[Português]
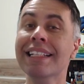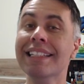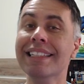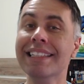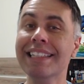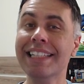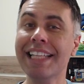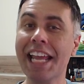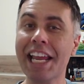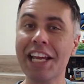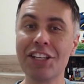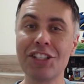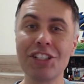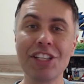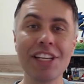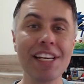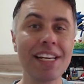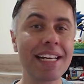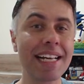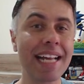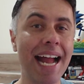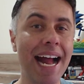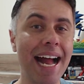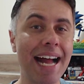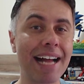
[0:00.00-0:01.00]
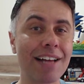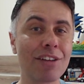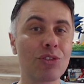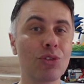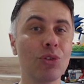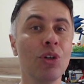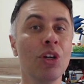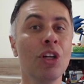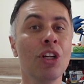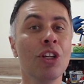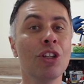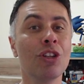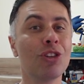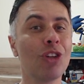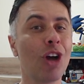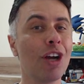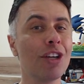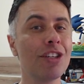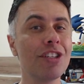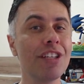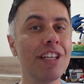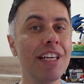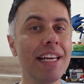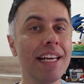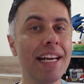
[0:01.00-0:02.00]
Neste caso,
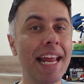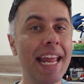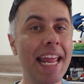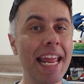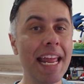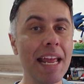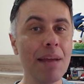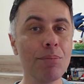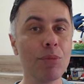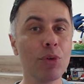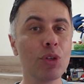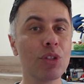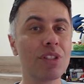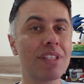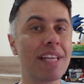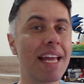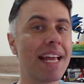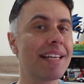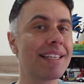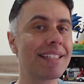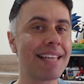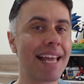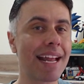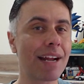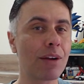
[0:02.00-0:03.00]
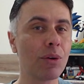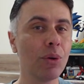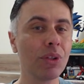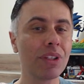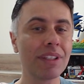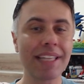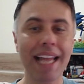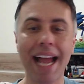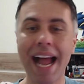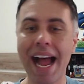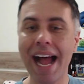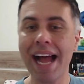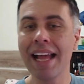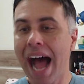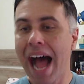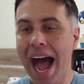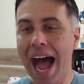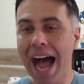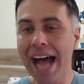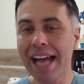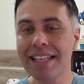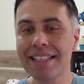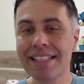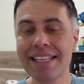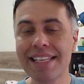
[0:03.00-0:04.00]
nós iremos executar
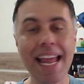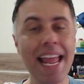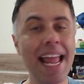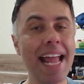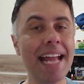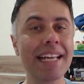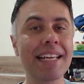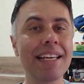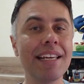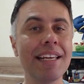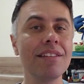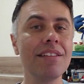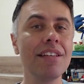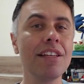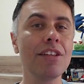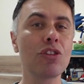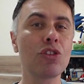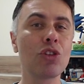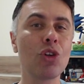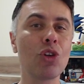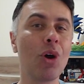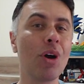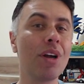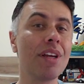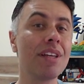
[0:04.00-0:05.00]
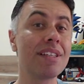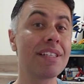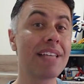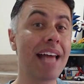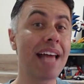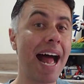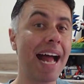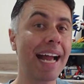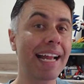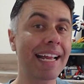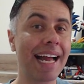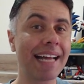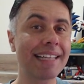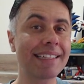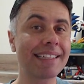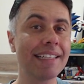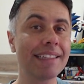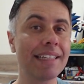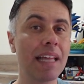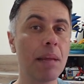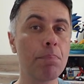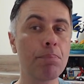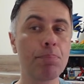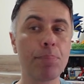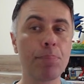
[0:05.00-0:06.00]
as requisições
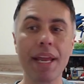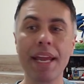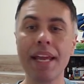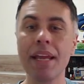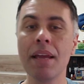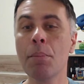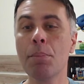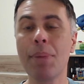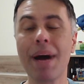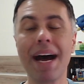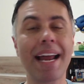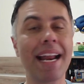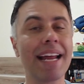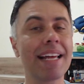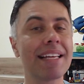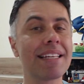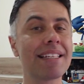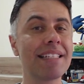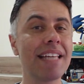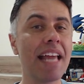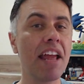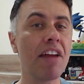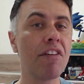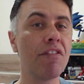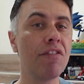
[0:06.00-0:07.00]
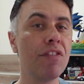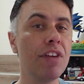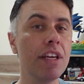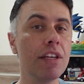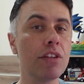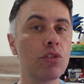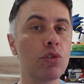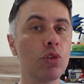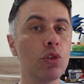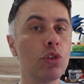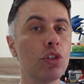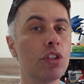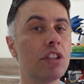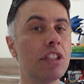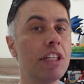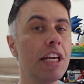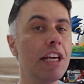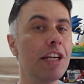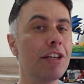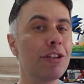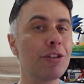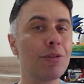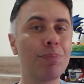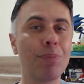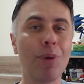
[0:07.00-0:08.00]
HTTP para serviços
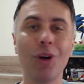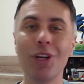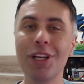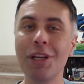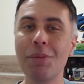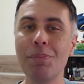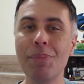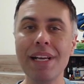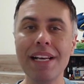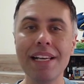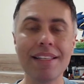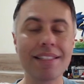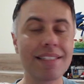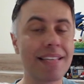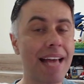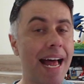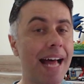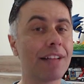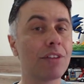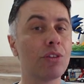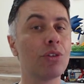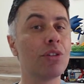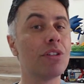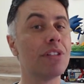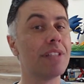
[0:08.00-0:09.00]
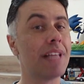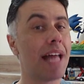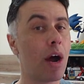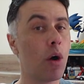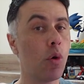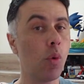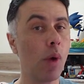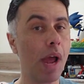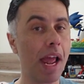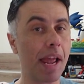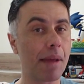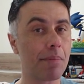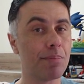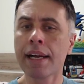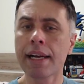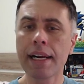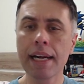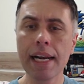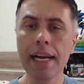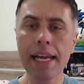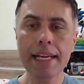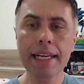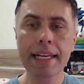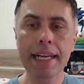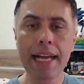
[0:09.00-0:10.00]
disponibilizados na web.
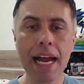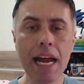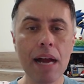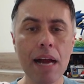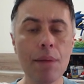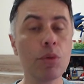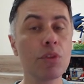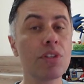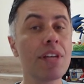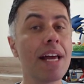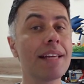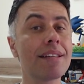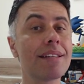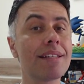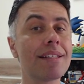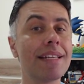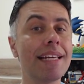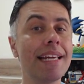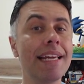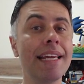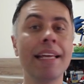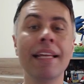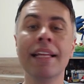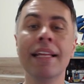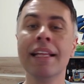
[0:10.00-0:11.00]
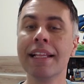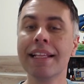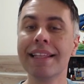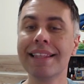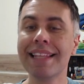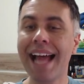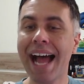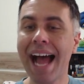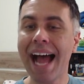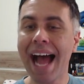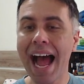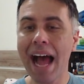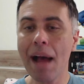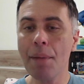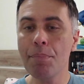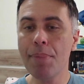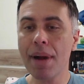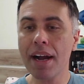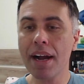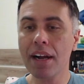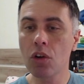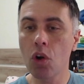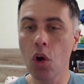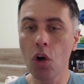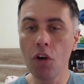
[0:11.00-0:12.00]
Clicamos assim na
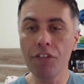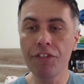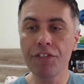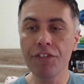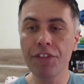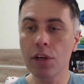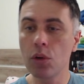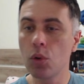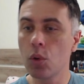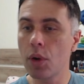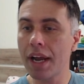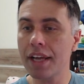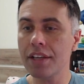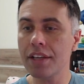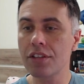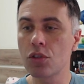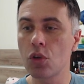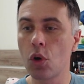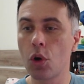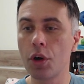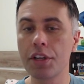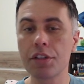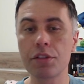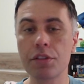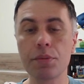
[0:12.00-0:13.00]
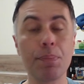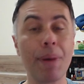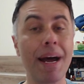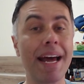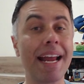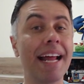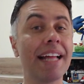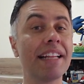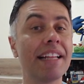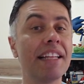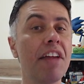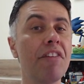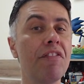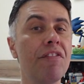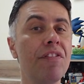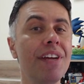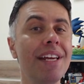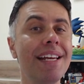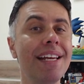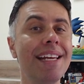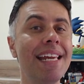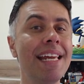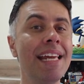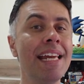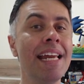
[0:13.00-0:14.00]
aba Configurações para
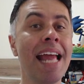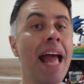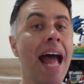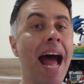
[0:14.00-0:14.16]
definir